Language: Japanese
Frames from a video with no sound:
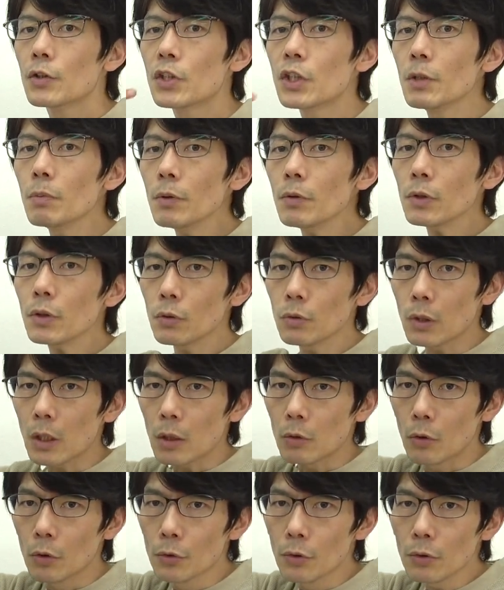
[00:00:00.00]
自分っていうの
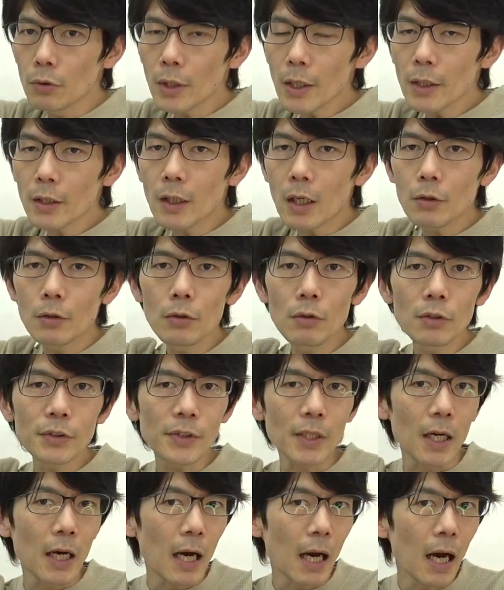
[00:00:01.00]
がこのぐらい学力
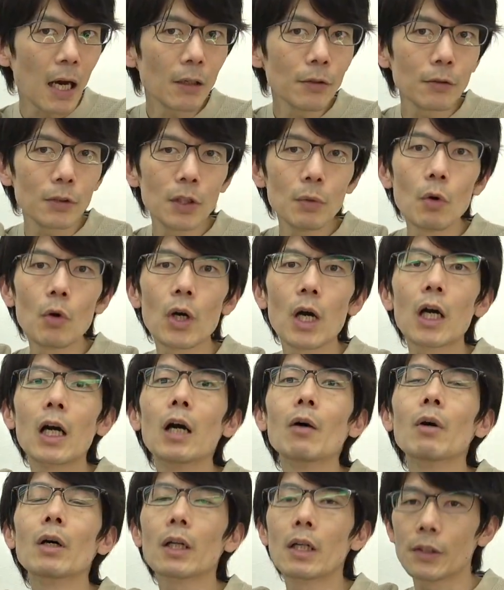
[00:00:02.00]
差があるにもか
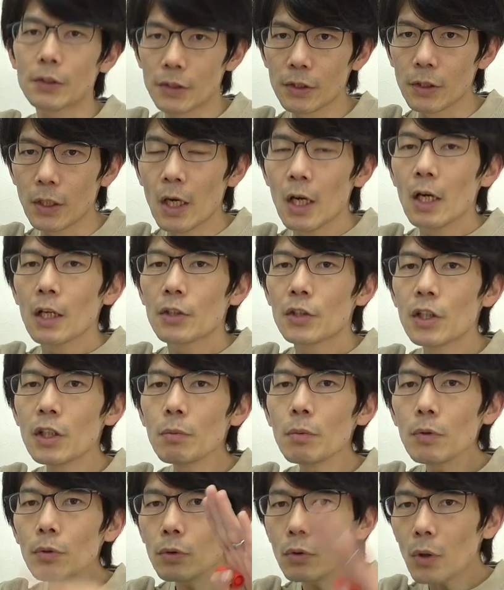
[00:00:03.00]
かわらず、
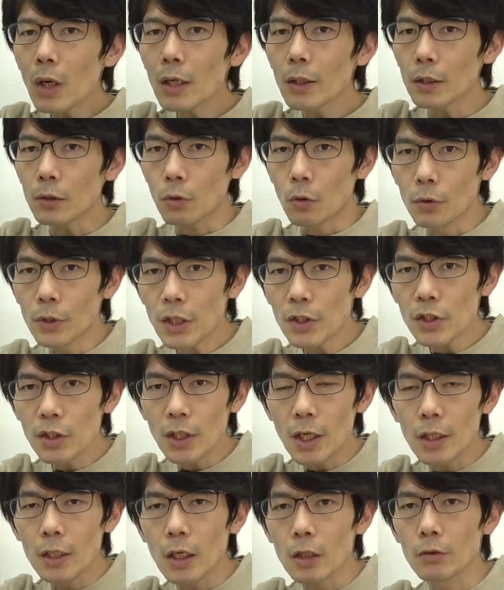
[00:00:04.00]
自分と彼と同じ
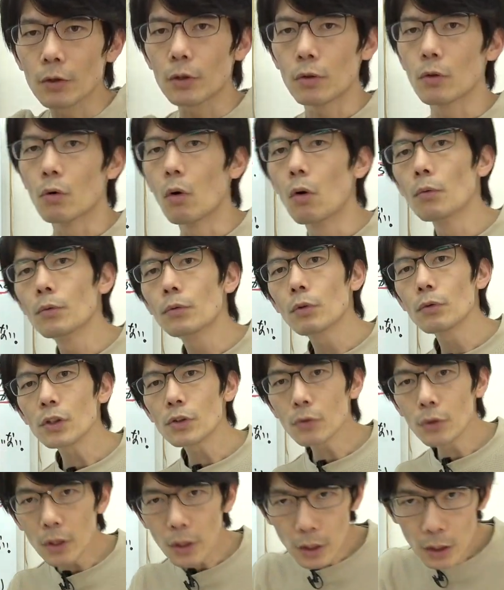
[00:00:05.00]
大学行く。本当
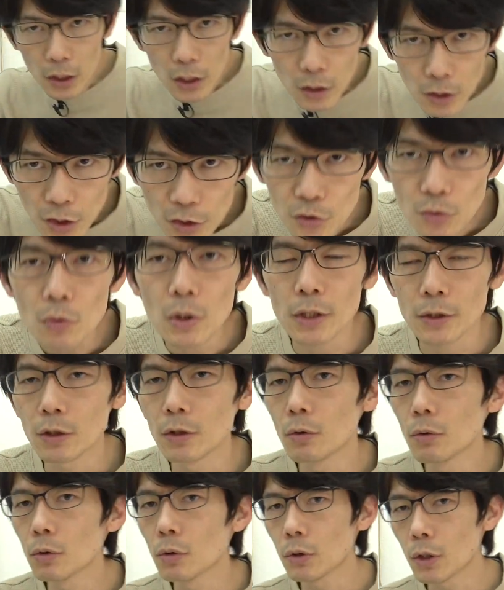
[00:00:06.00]
にそれでいいんでしょうかって
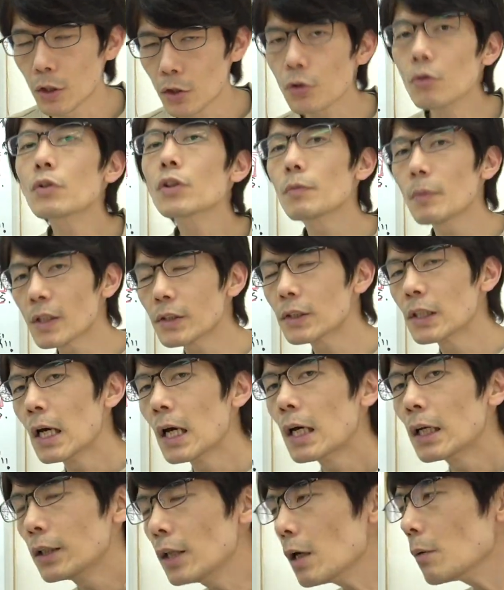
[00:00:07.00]
いうことって生じます。
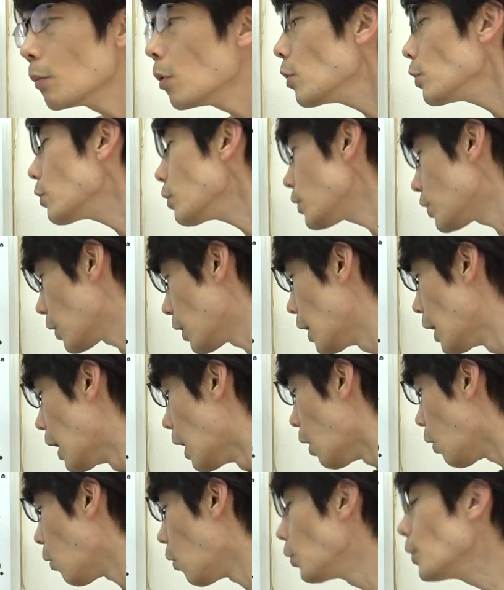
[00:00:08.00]
で、もう一つ、
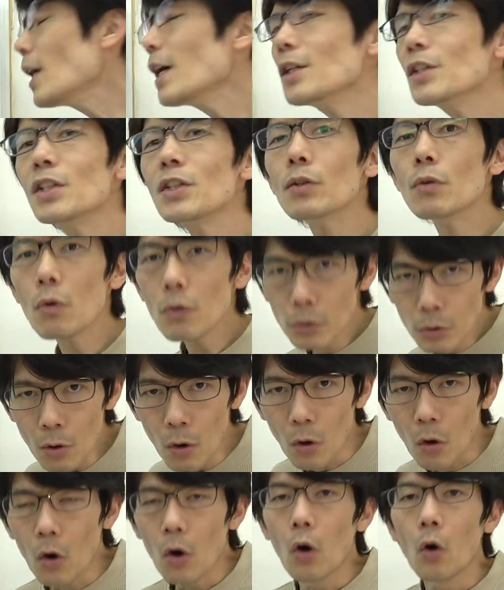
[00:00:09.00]
同じこ
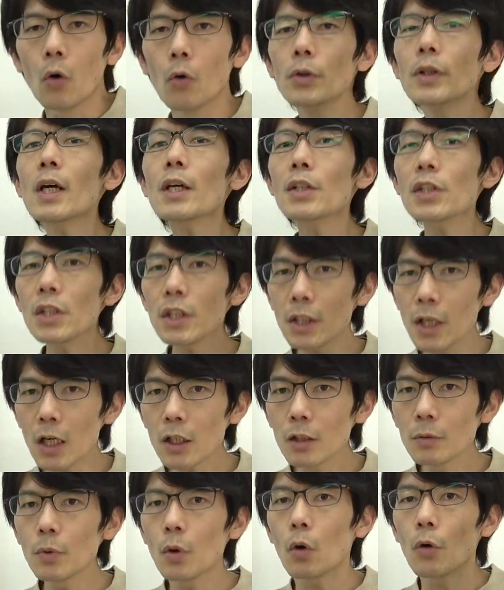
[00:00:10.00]
と、同じ
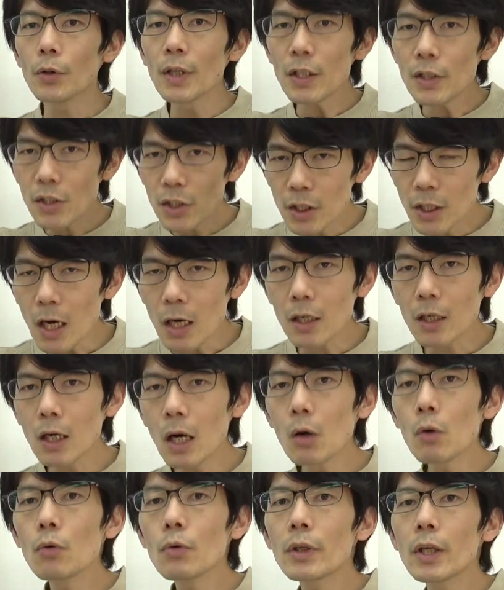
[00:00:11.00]
学部、同じ学
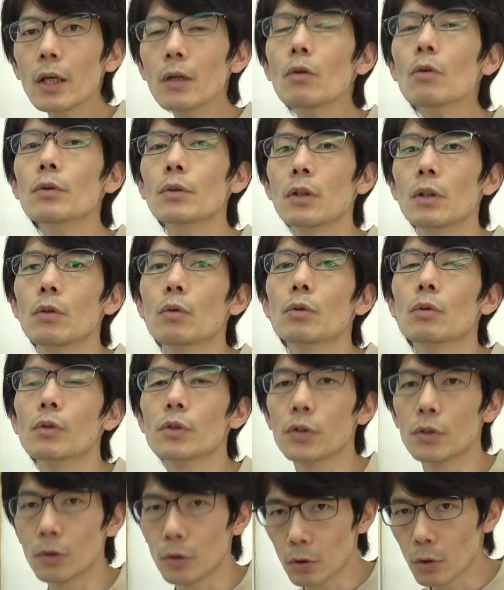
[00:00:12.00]
科を受けようっていうことを
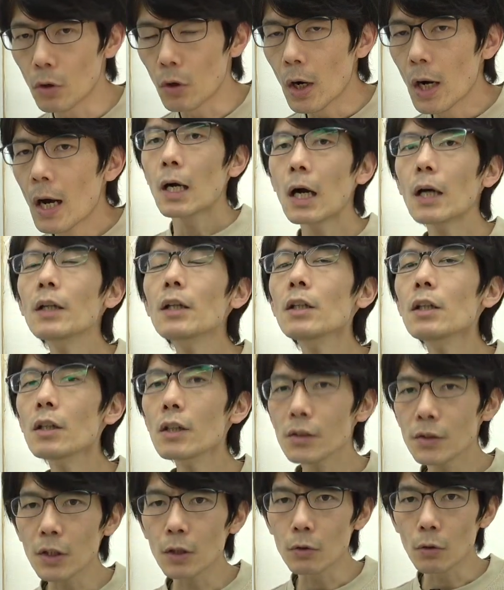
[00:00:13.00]
すると、仮に
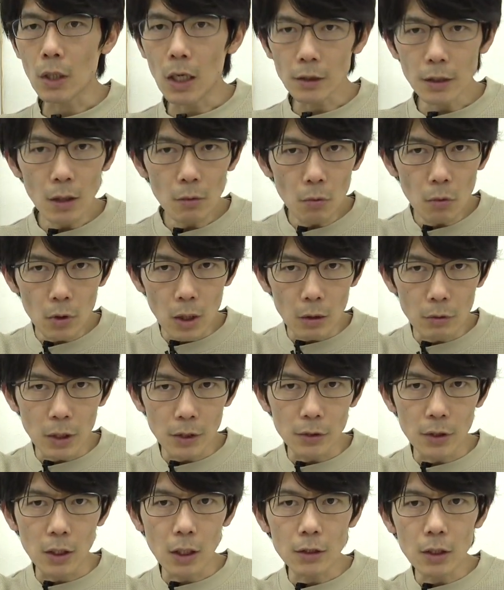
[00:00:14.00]
ですけど片方が受
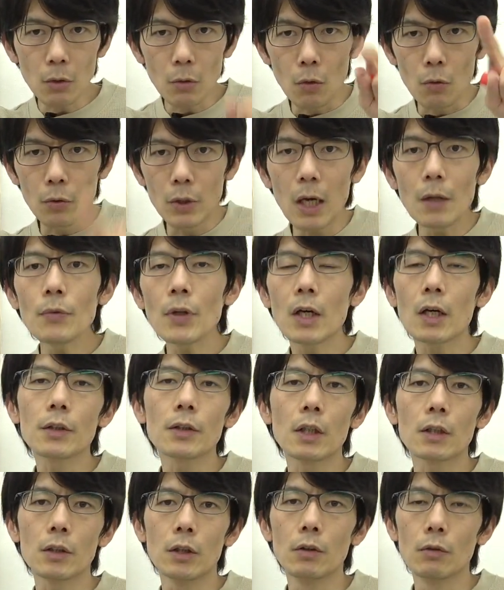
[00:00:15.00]
かって片方受かんな
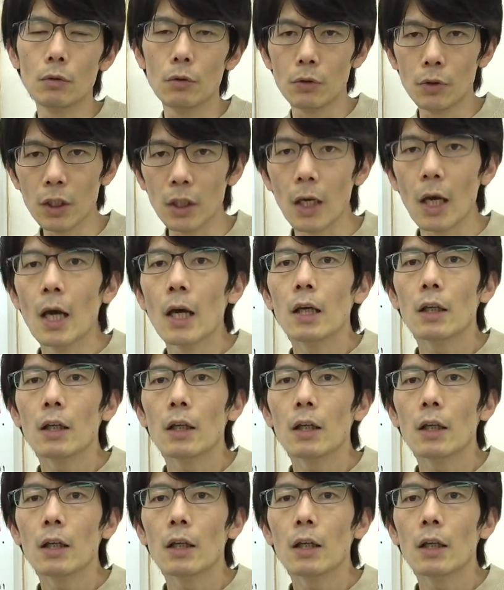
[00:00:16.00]
かったっていうふうに